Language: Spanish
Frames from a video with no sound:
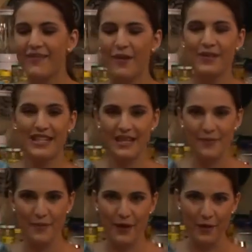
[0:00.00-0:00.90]
Vamos a
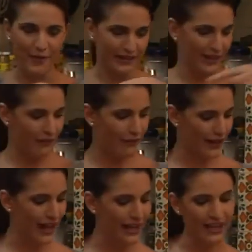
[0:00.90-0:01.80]
hacer primero la parte de
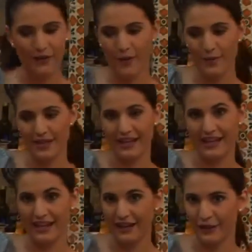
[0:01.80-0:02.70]
afuera y luego vamos a
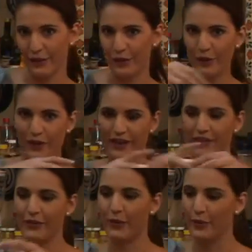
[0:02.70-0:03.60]
rellenar todo lo de
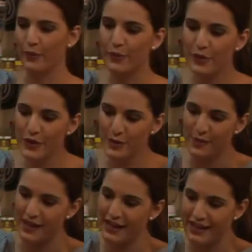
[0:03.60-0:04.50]
adentro con muchos
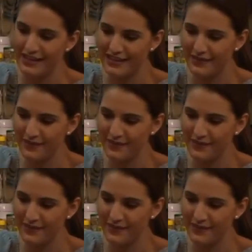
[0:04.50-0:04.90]
pañales.